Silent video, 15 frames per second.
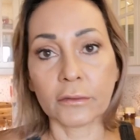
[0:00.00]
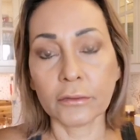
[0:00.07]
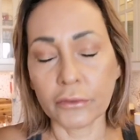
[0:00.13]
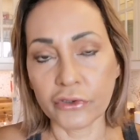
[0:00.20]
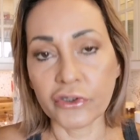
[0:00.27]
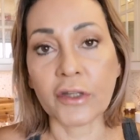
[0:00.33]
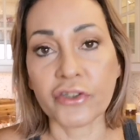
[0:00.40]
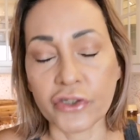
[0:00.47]
do
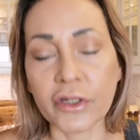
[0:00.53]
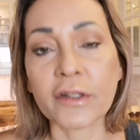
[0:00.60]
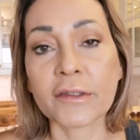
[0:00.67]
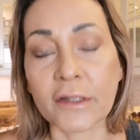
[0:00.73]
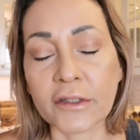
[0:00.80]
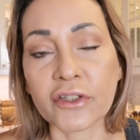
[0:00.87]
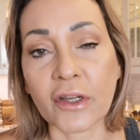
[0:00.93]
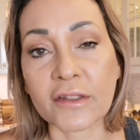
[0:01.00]
dia a dia que
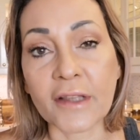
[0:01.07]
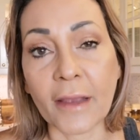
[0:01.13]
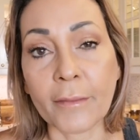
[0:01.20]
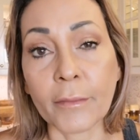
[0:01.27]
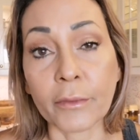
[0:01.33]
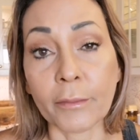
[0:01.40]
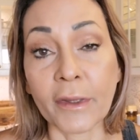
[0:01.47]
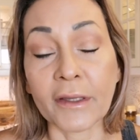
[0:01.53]
vocês já sabem
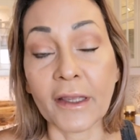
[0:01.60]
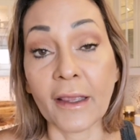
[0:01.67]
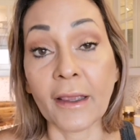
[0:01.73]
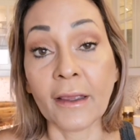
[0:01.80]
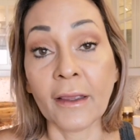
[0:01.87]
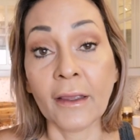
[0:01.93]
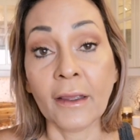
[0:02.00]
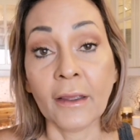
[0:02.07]
como é que
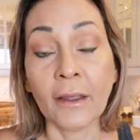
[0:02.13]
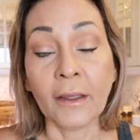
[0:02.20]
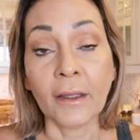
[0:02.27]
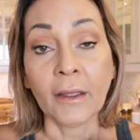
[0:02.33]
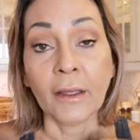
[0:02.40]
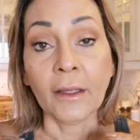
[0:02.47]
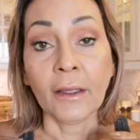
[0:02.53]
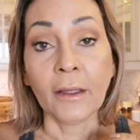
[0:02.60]
é.
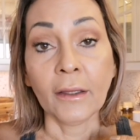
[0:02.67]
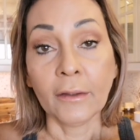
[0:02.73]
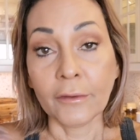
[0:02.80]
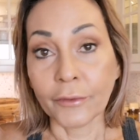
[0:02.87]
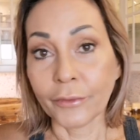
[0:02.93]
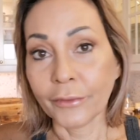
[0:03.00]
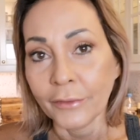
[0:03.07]
Que eu,